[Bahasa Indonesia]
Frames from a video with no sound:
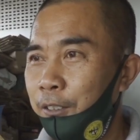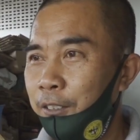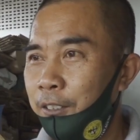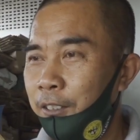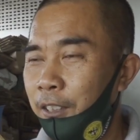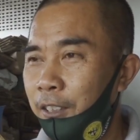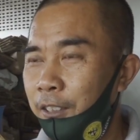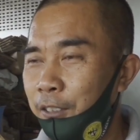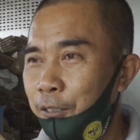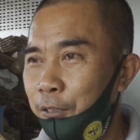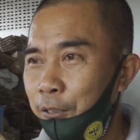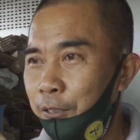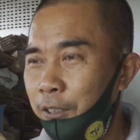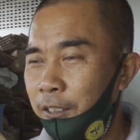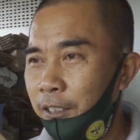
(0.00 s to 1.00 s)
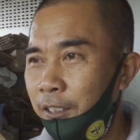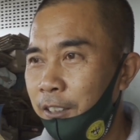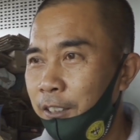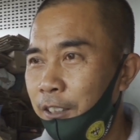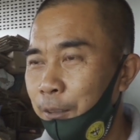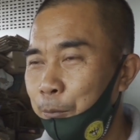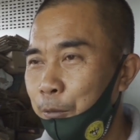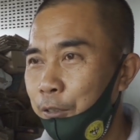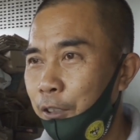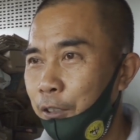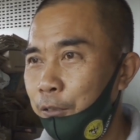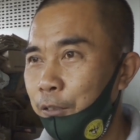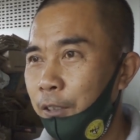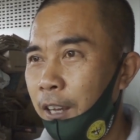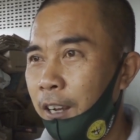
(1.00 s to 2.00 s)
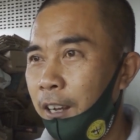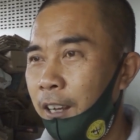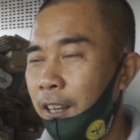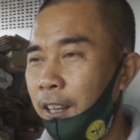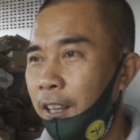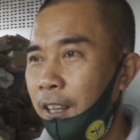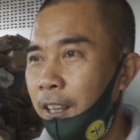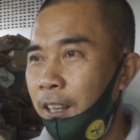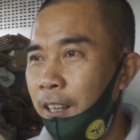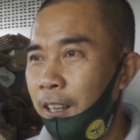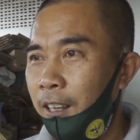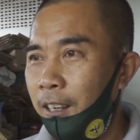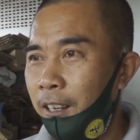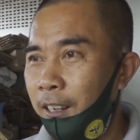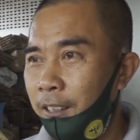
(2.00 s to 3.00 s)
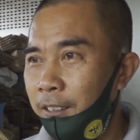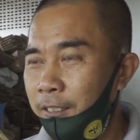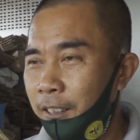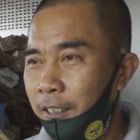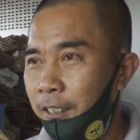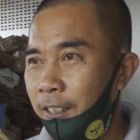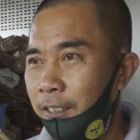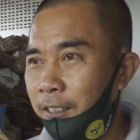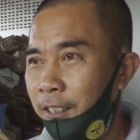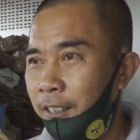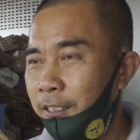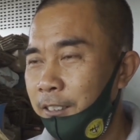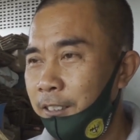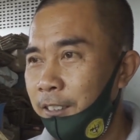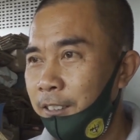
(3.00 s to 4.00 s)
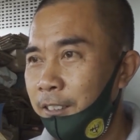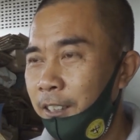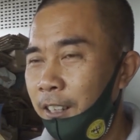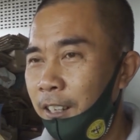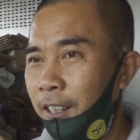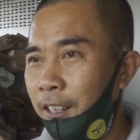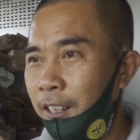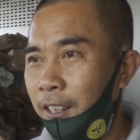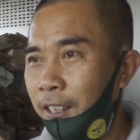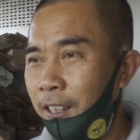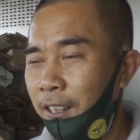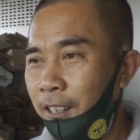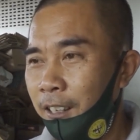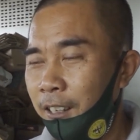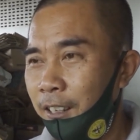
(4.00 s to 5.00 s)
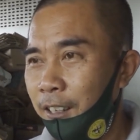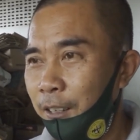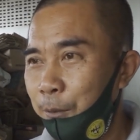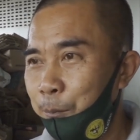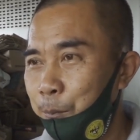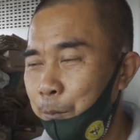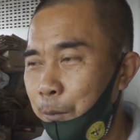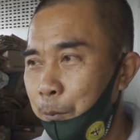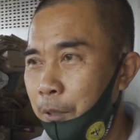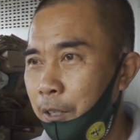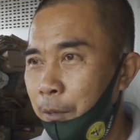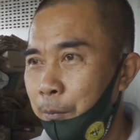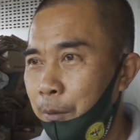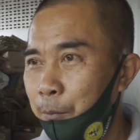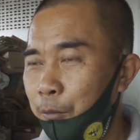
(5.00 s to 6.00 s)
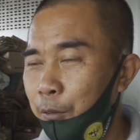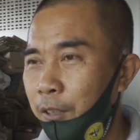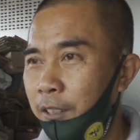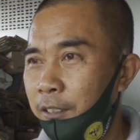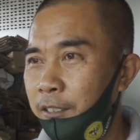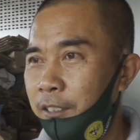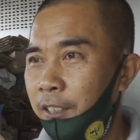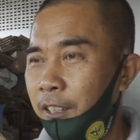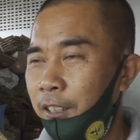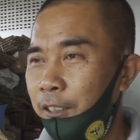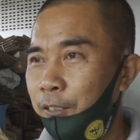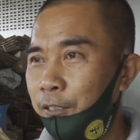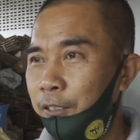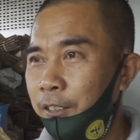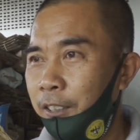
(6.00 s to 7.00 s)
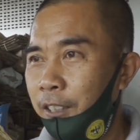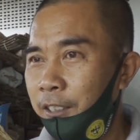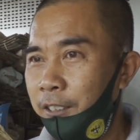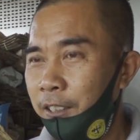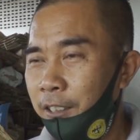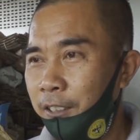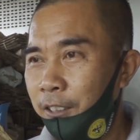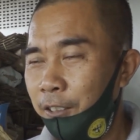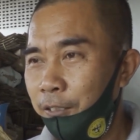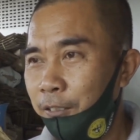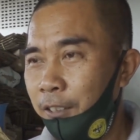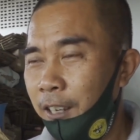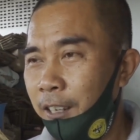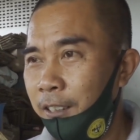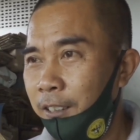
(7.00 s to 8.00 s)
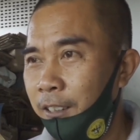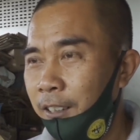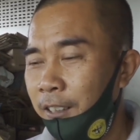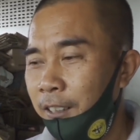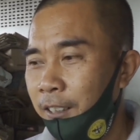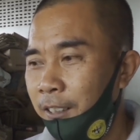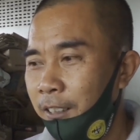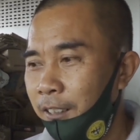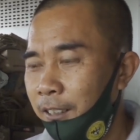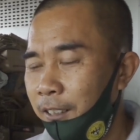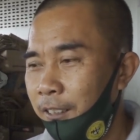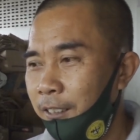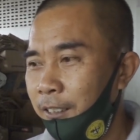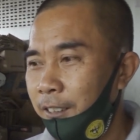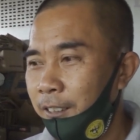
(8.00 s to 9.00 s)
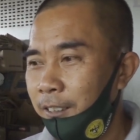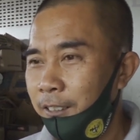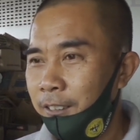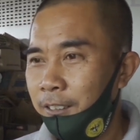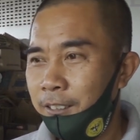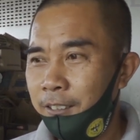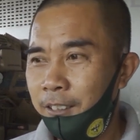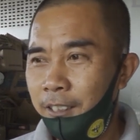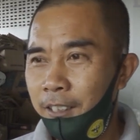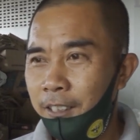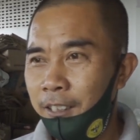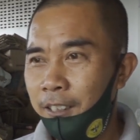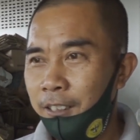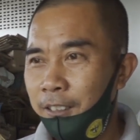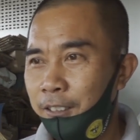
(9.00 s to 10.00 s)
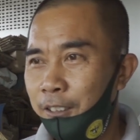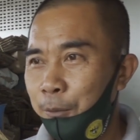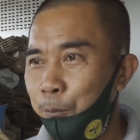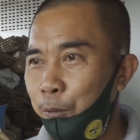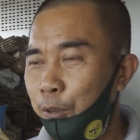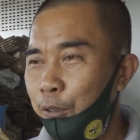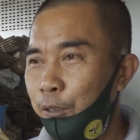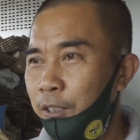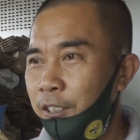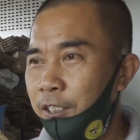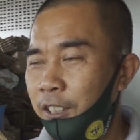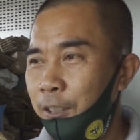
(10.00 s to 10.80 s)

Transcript: Saya disuruh datang ke depo darulang. Uh, ah, saya datang setelah beberapa bulan saya ikut di acara darulang. Uh, ah, saya timbul rasa